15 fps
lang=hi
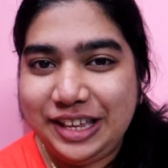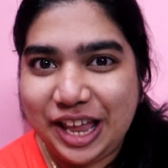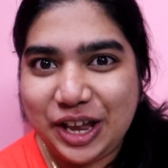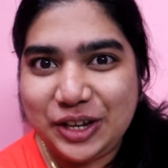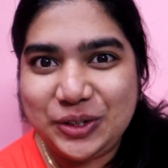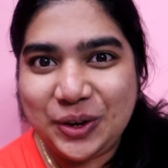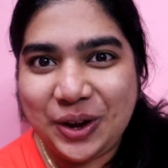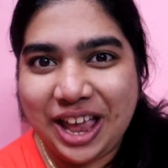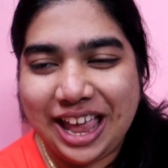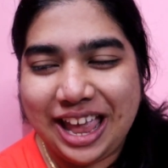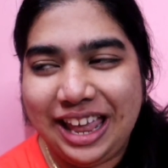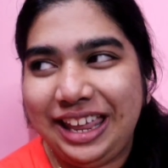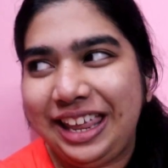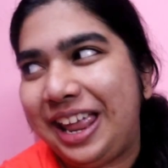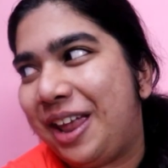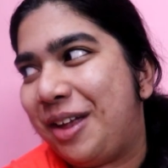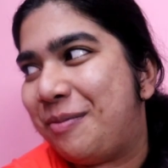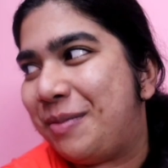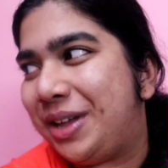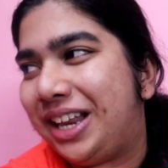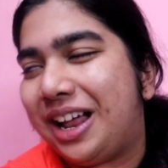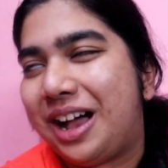ये जो है ये
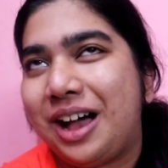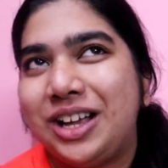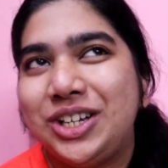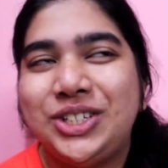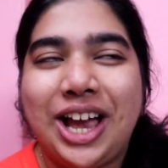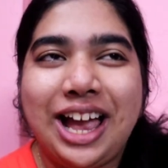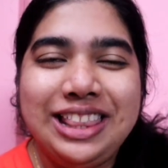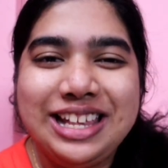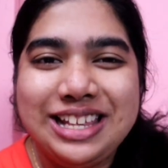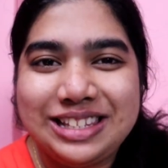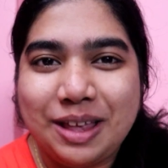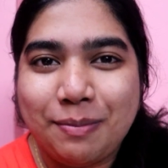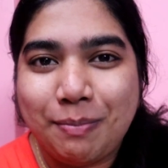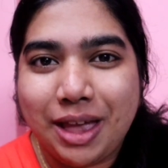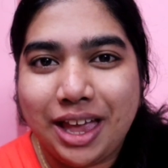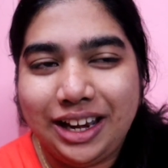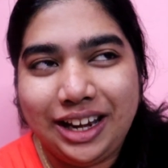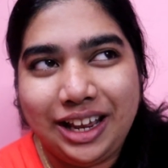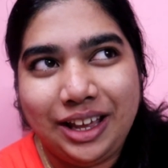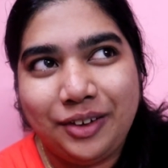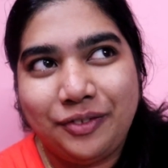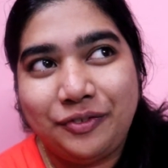मेरा शादी से
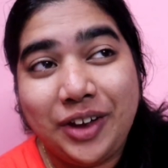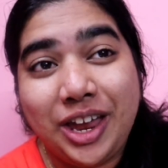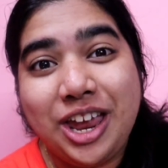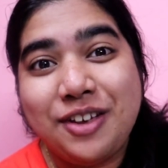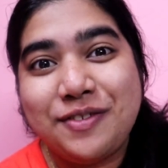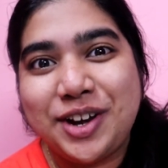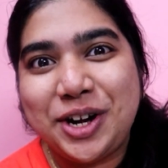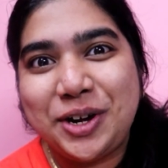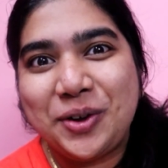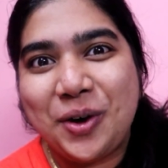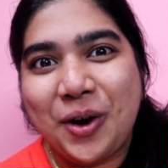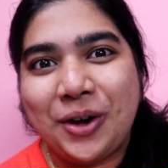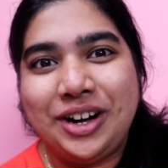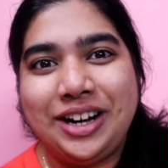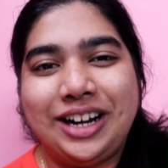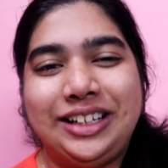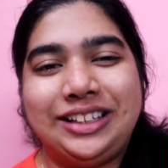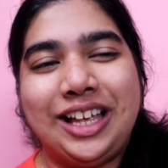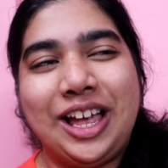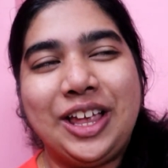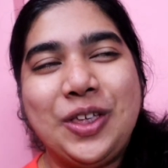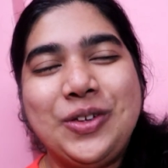पहले फेवरेट कॉर्नर
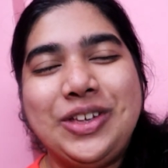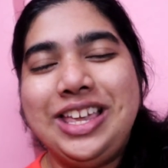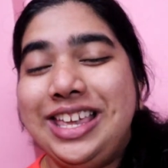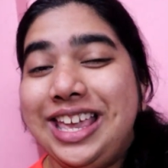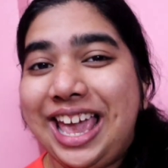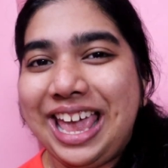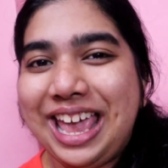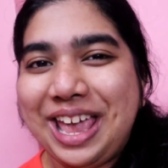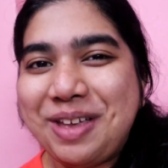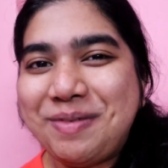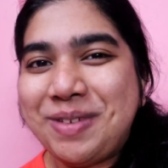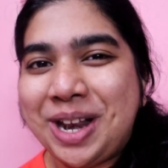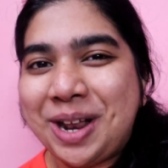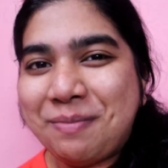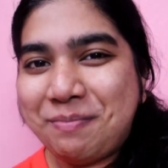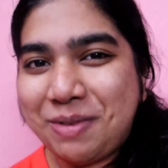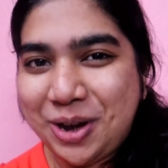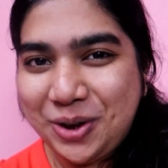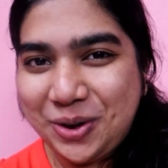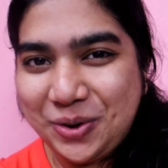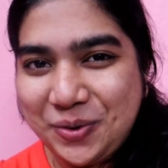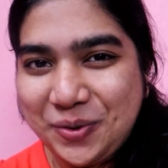था क्योंकि ये है मेरा
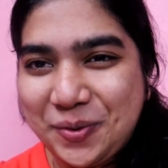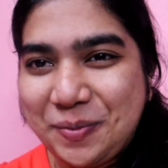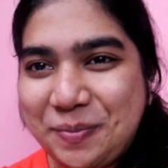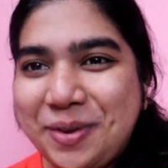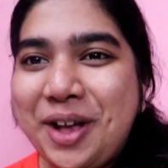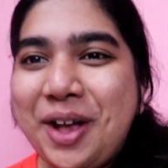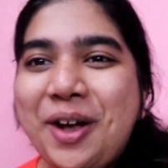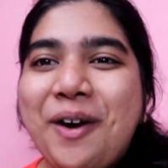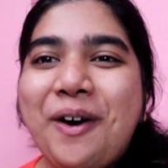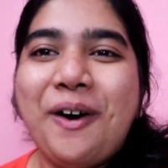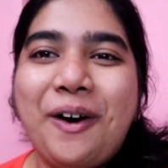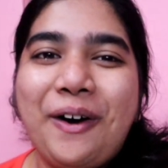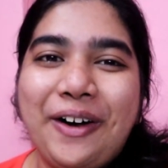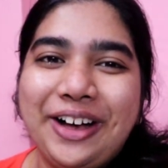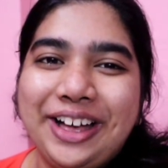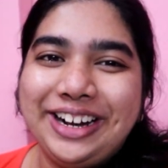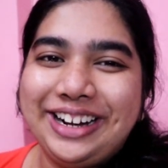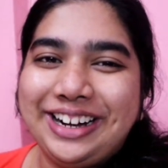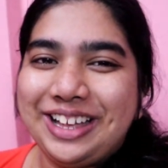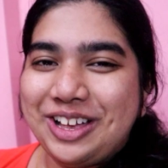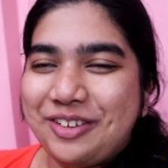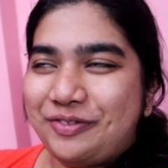बेडरूम
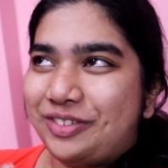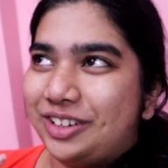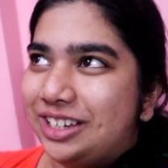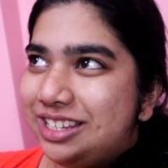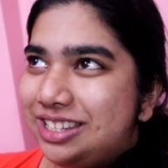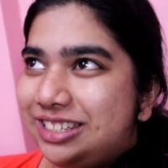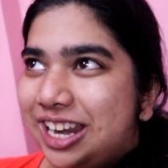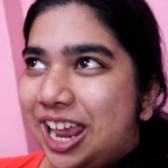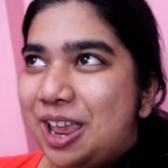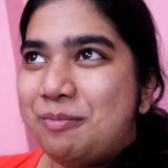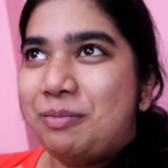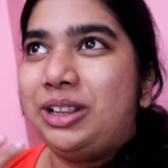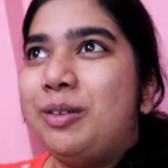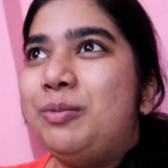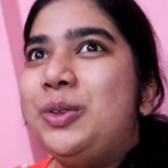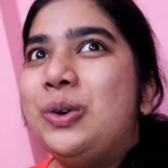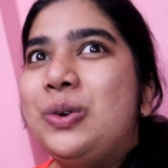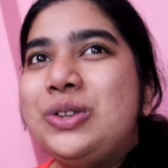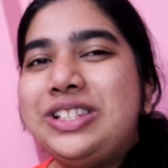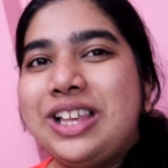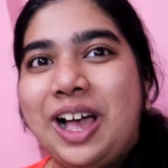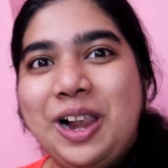और फर्स्ट टाइम मतलब
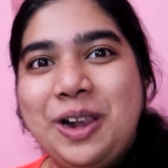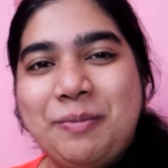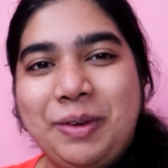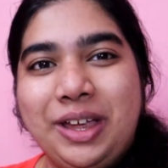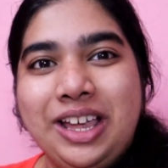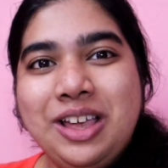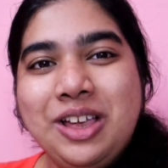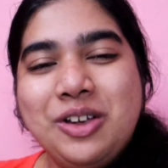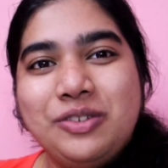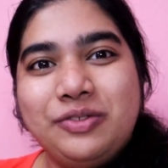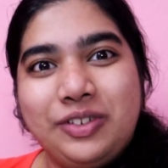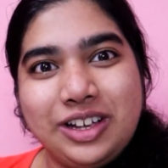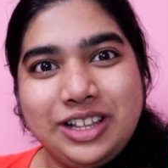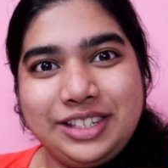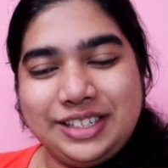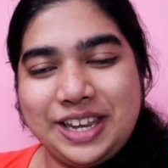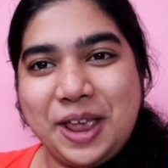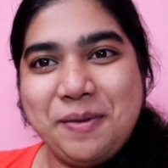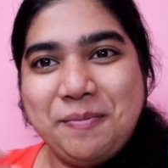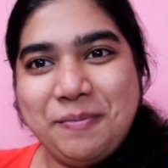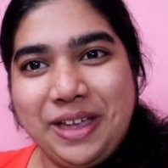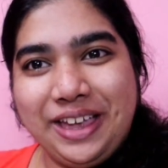दो साल में फर्स्ट
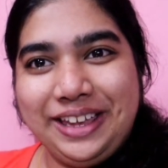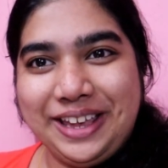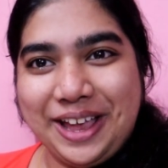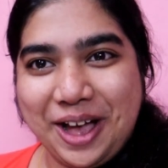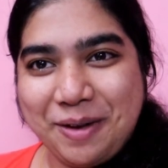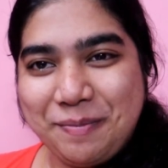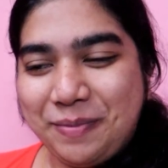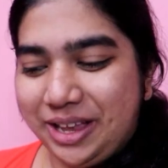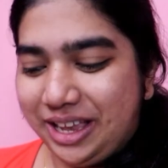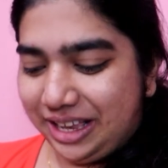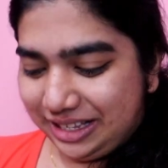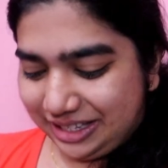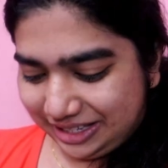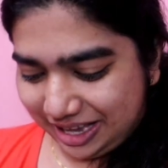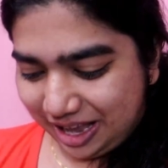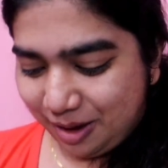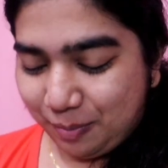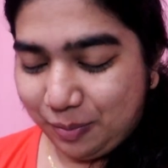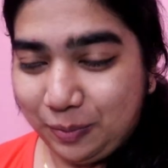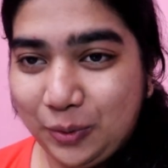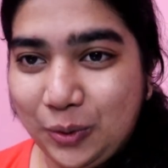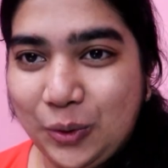टाइम मैं यहाँ पे से
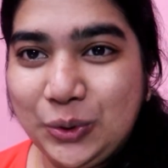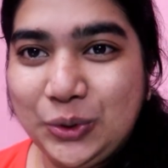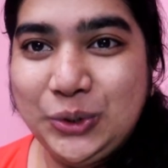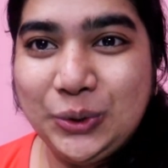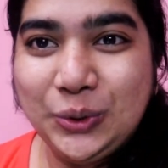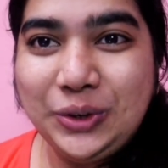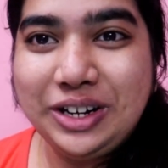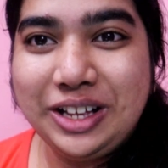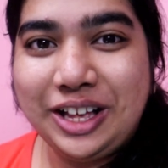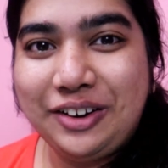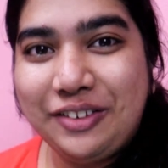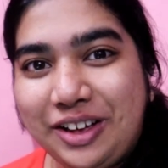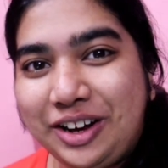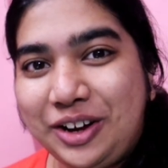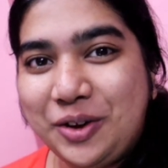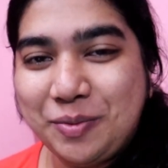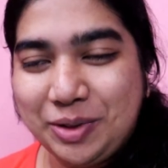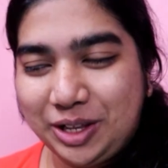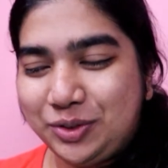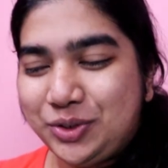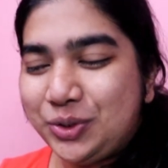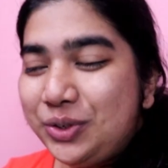आपको शूट करवा रही हूँ
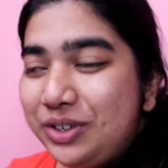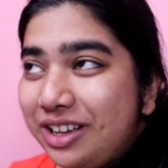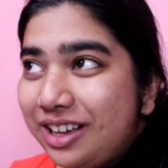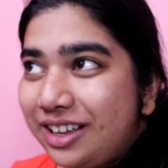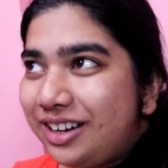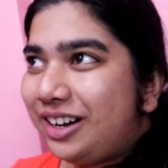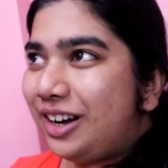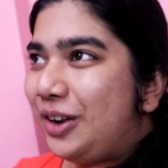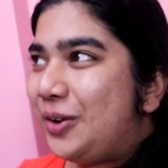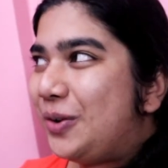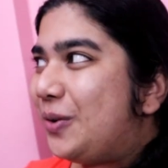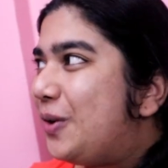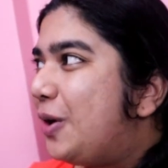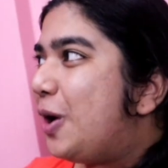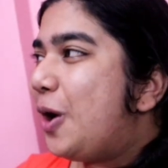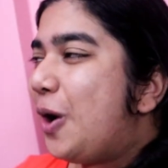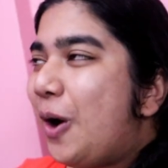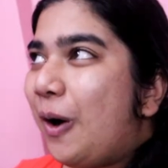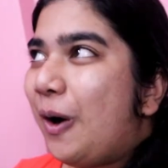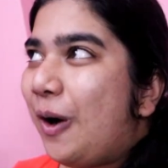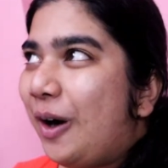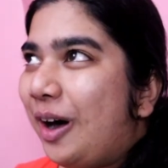मतलब शूट कर रही हूँ
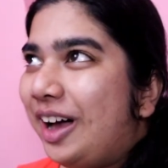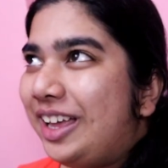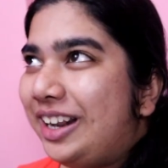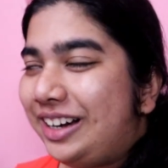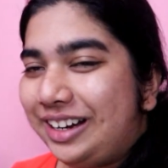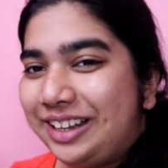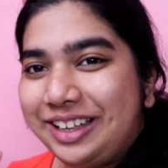और